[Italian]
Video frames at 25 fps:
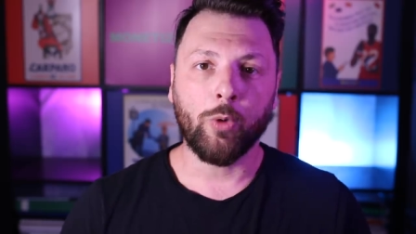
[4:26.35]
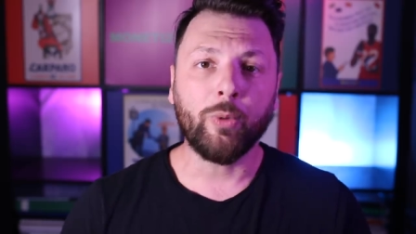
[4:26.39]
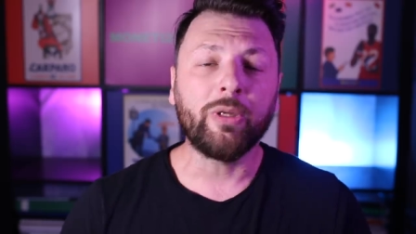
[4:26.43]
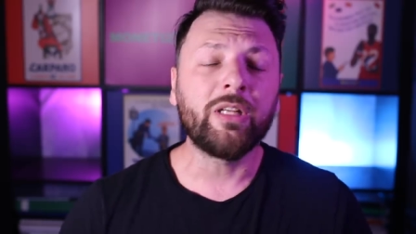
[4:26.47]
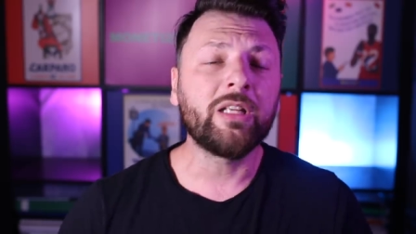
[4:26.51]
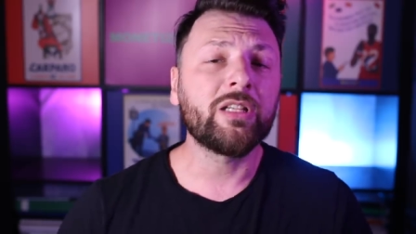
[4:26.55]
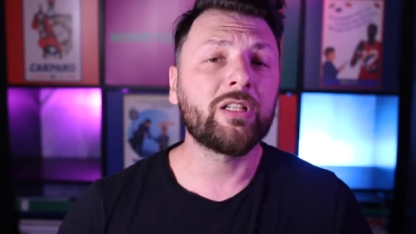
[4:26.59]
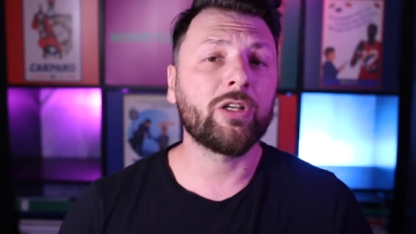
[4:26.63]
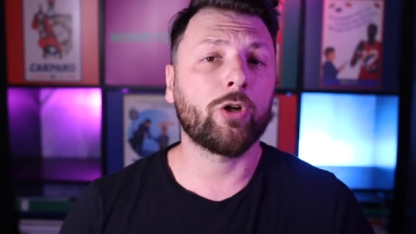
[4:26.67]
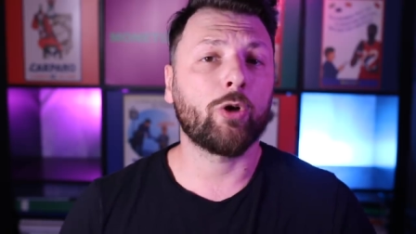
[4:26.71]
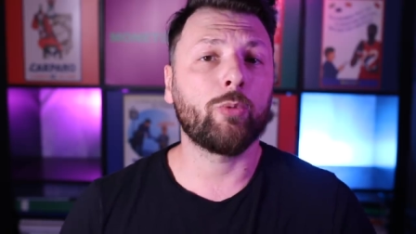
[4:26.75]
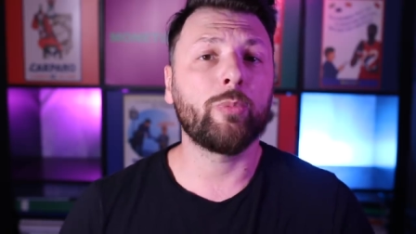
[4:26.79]

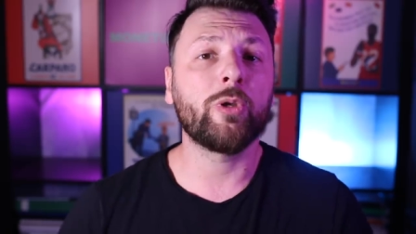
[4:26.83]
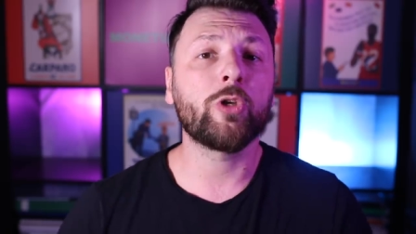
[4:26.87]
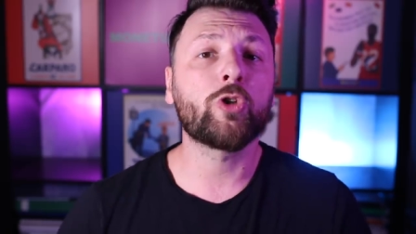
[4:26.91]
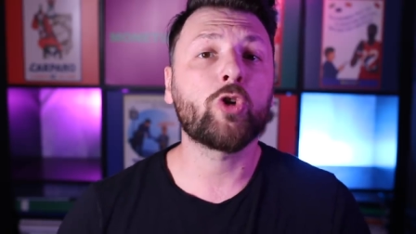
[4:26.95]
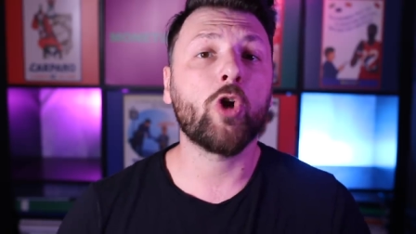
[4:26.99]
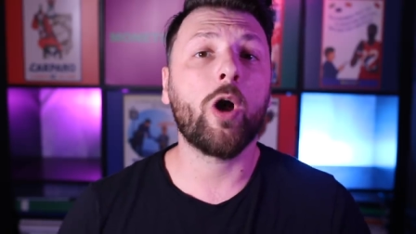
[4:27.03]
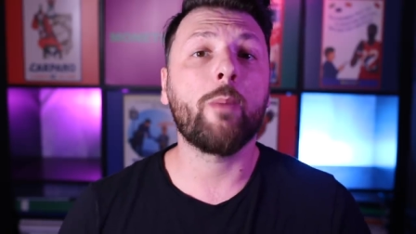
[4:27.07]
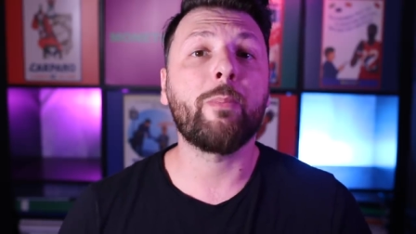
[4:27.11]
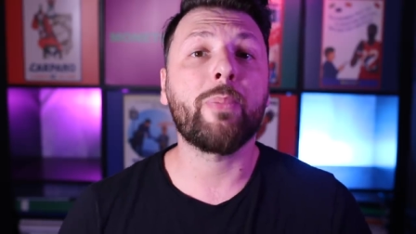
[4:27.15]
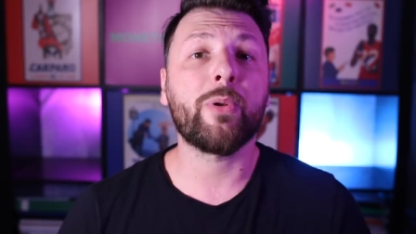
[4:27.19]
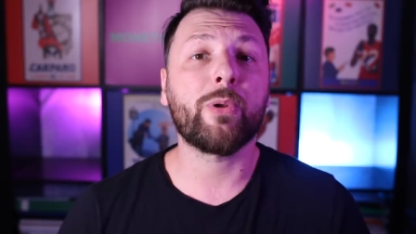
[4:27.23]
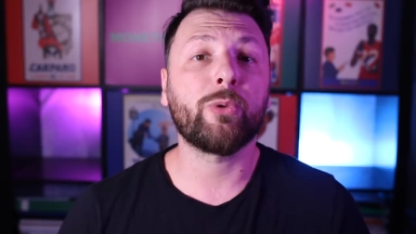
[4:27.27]
Quindi si
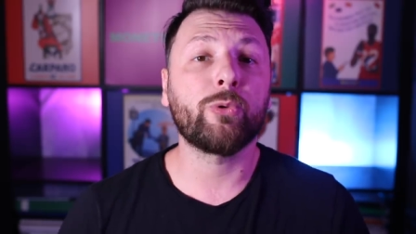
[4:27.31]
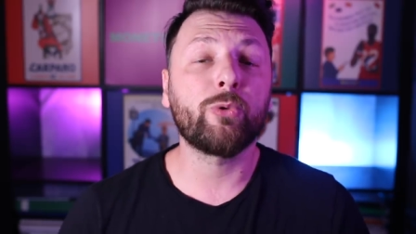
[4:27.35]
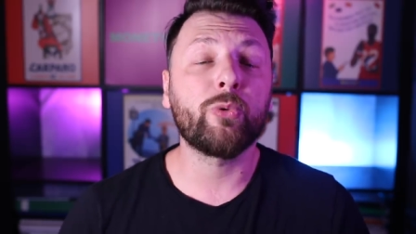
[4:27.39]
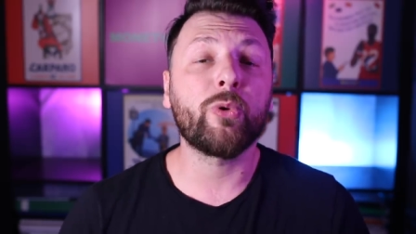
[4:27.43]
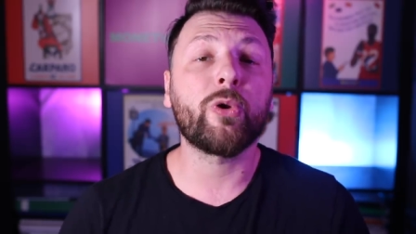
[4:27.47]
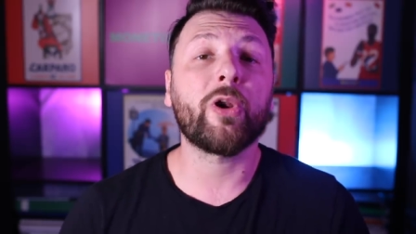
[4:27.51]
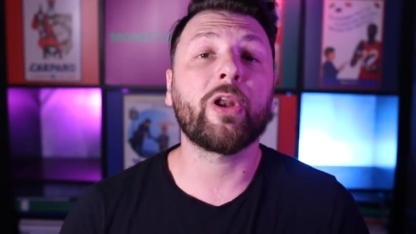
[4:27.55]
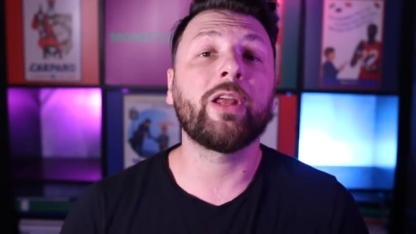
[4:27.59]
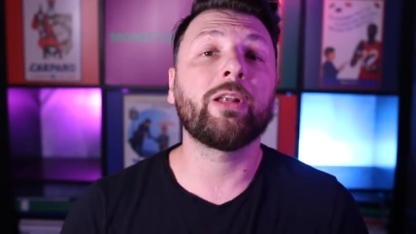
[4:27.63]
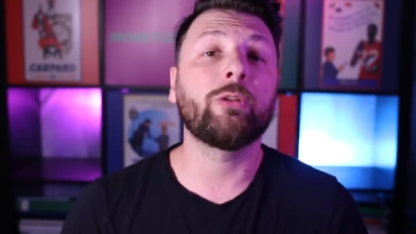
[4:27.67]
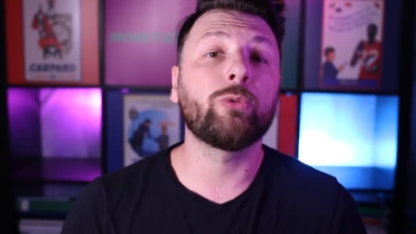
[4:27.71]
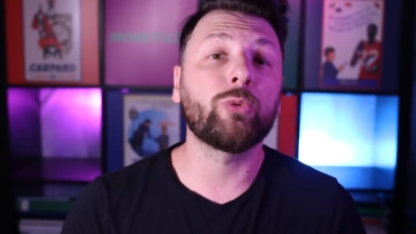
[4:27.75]
cominciò a
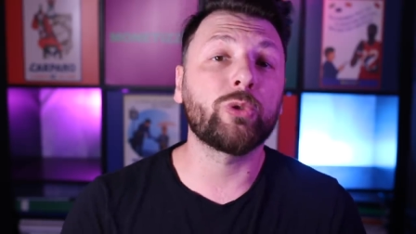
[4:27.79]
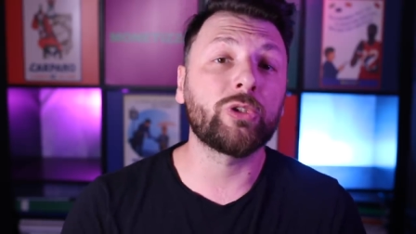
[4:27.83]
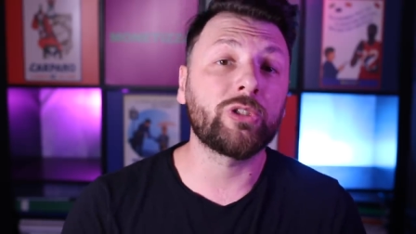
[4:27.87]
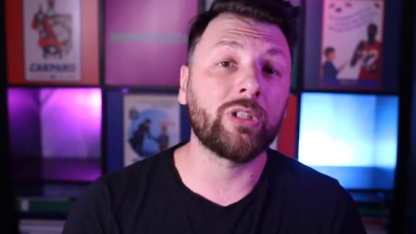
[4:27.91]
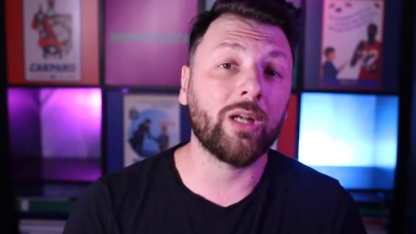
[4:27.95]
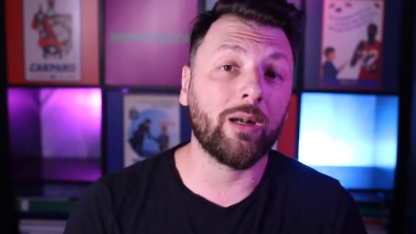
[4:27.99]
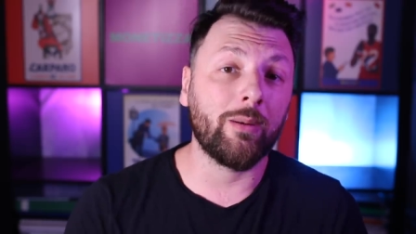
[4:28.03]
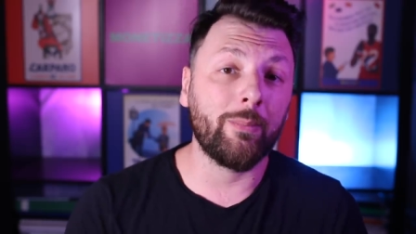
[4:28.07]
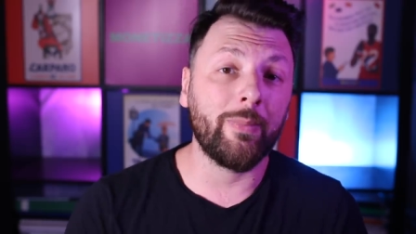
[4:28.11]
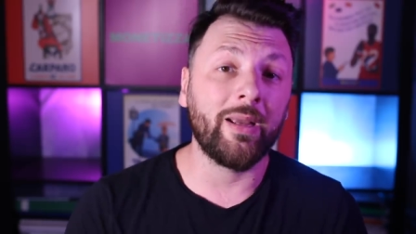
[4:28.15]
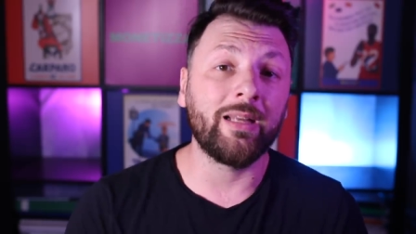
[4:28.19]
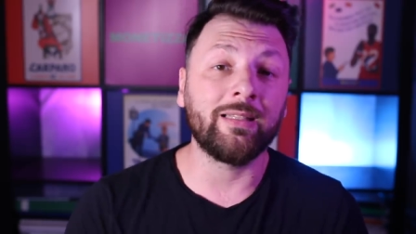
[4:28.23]
produrre
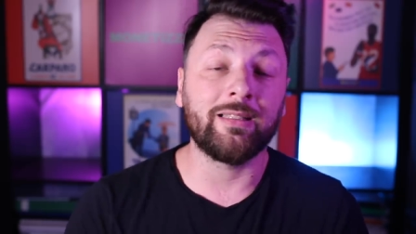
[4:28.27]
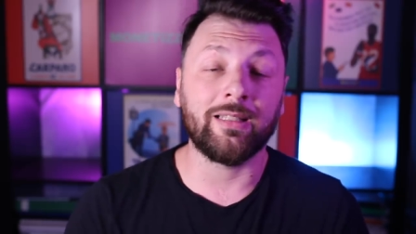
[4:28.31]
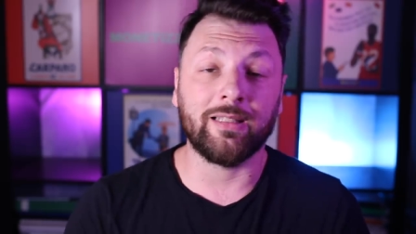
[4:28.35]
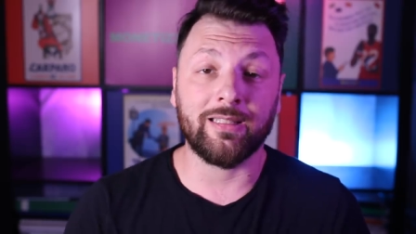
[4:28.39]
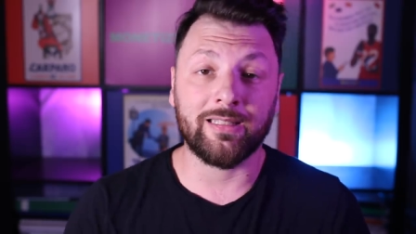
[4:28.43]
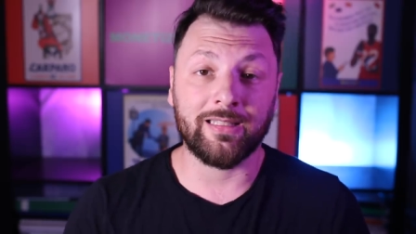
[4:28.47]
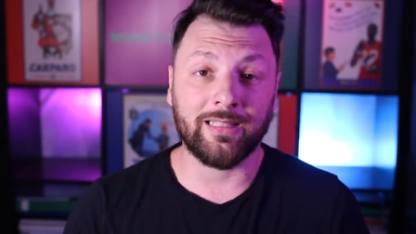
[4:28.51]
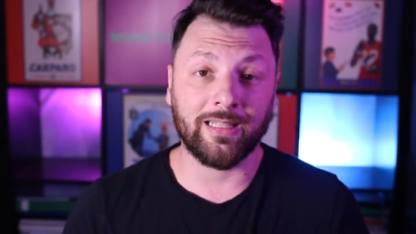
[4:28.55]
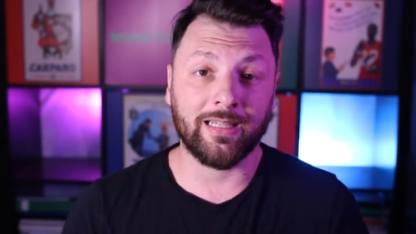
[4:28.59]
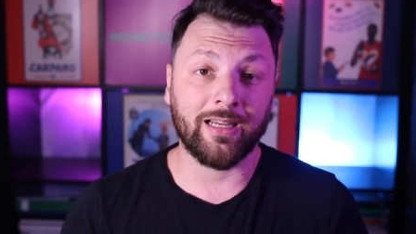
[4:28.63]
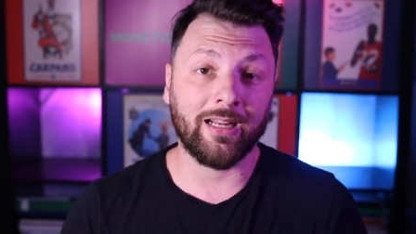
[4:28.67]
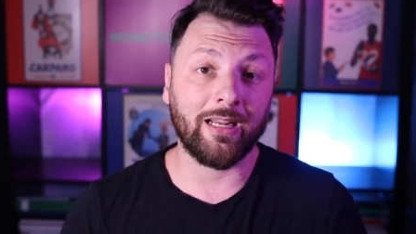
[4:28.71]
industrialmente
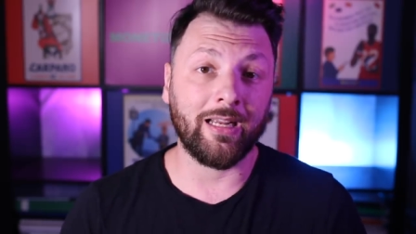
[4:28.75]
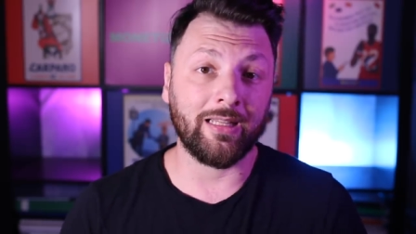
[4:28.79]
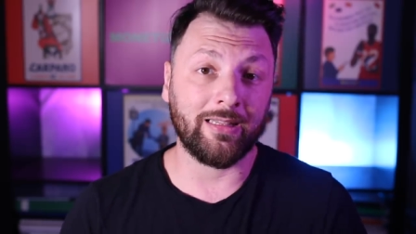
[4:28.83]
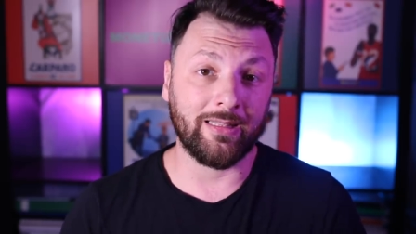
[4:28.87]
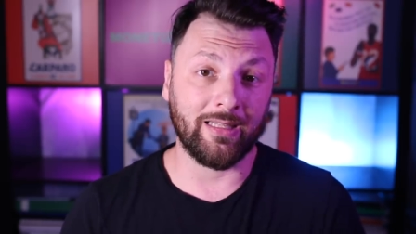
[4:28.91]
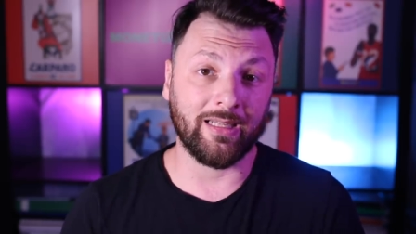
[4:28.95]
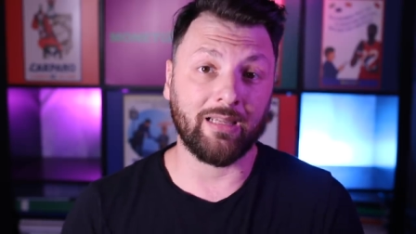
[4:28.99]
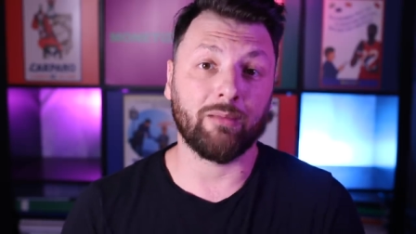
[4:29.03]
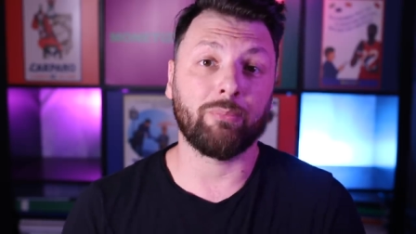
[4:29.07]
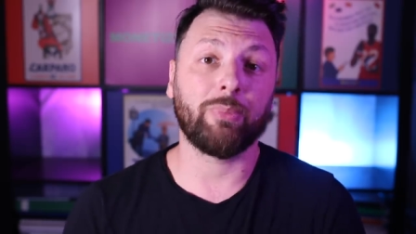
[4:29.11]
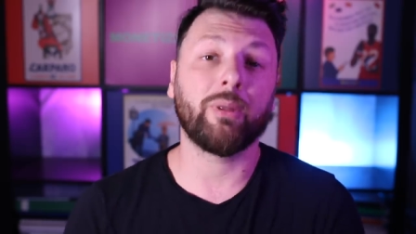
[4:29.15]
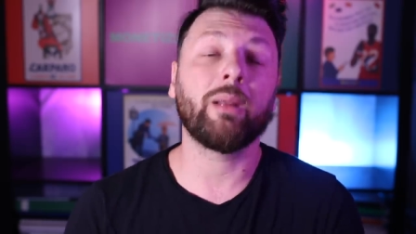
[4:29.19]
le sigarette che